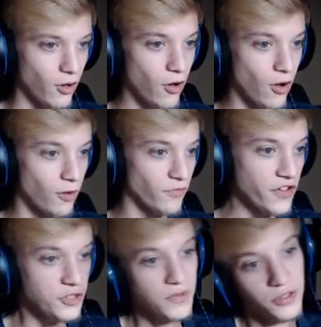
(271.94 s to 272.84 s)
O,
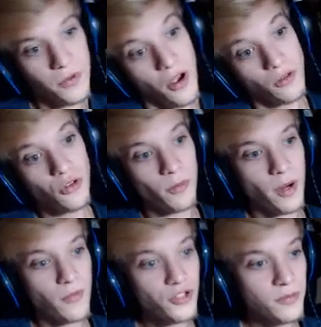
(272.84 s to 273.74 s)
weźmy sobie...
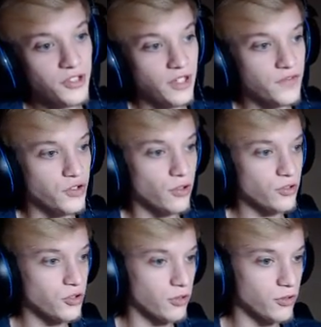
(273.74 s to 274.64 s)
Dobra, możemy sobie
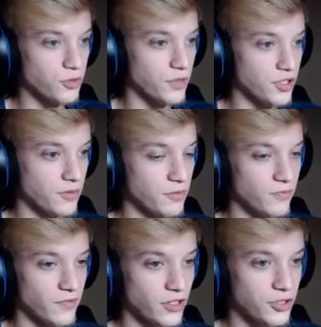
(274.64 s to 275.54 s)
wziąć, choć będziemy
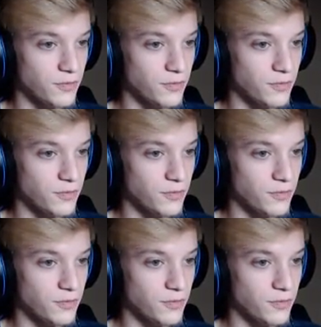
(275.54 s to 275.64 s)
tak, na czym,